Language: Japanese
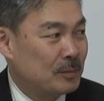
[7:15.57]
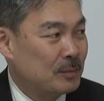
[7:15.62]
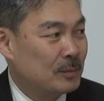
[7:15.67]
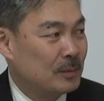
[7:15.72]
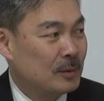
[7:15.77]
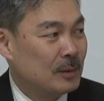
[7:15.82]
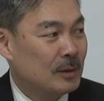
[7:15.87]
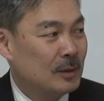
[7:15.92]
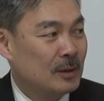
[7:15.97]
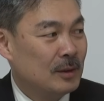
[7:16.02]
う
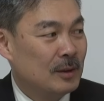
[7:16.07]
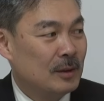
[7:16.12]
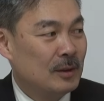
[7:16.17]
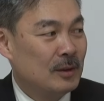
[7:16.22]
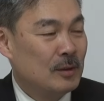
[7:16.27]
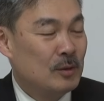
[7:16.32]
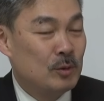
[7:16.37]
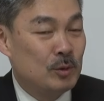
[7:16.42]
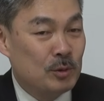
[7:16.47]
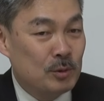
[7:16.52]
わ
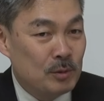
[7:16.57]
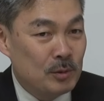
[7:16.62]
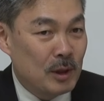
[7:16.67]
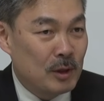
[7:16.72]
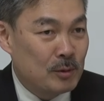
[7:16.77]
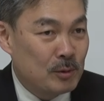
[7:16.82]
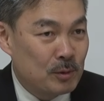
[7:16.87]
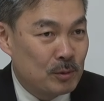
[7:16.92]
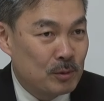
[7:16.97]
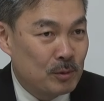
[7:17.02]
10
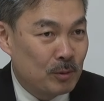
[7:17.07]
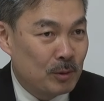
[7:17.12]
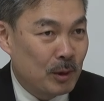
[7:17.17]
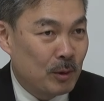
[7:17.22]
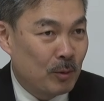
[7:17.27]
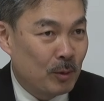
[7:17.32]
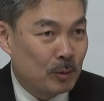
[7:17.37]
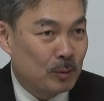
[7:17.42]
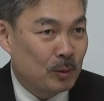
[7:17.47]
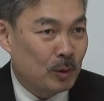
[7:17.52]
年、15
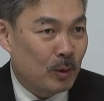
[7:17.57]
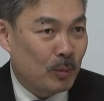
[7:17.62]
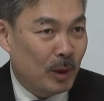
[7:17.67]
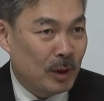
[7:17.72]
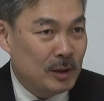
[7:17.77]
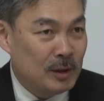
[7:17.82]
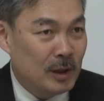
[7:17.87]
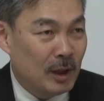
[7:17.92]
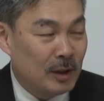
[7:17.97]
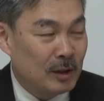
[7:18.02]
年ほっとけば
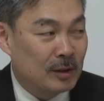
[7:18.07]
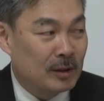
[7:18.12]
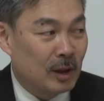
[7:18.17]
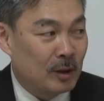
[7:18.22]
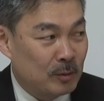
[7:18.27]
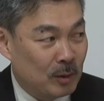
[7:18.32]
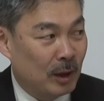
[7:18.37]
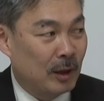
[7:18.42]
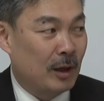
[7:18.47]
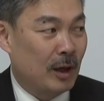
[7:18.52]
家1
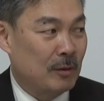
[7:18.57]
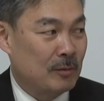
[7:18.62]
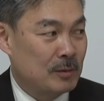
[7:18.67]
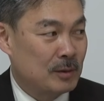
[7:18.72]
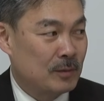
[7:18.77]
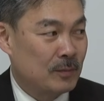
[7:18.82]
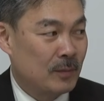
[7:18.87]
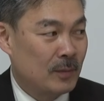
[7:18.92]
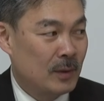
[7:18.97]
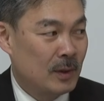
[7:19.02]
軒ぐらい買えるんで
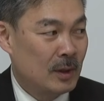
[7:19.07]
すよ。